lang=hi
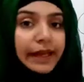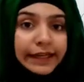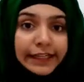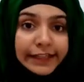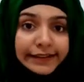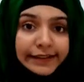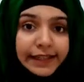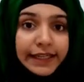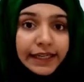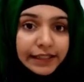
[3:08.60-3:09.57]
एंड
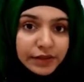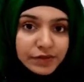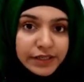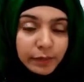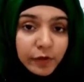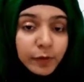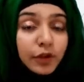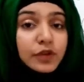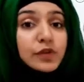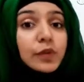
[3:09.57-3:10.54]
इंटरनली इंड्यूस्ड ईएमएफ
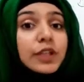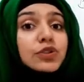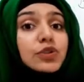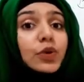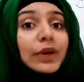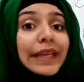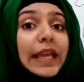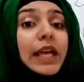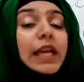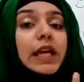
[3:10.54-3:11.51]
प्रोड्यूस हुआ जो
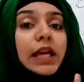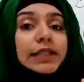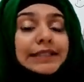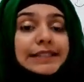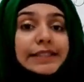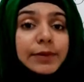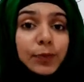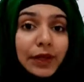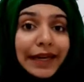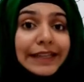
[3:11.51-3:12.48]
कि जिसकी
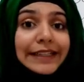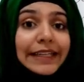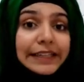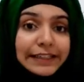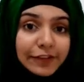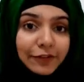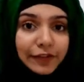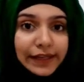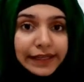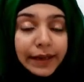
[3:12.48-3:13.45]
पोलैरिटी
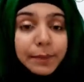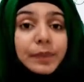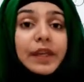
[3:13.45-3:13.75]
डिफरेंट है